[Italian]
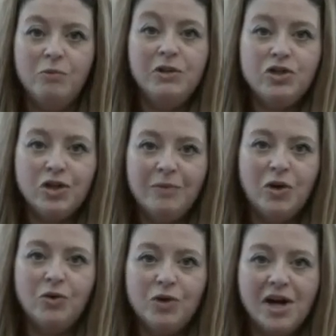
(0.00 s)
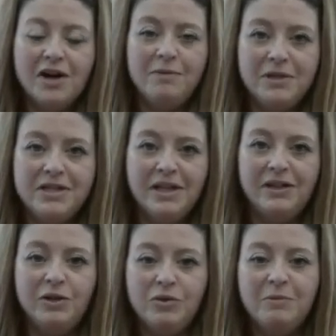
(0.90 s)
cominciamo a curare le
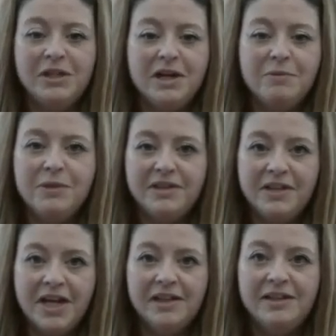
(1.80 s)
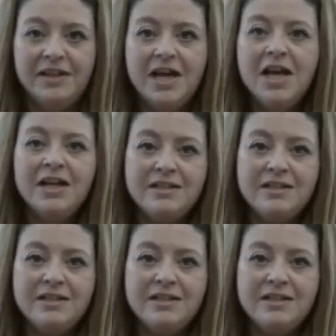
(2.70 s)
pazienti in una maniera pertinente,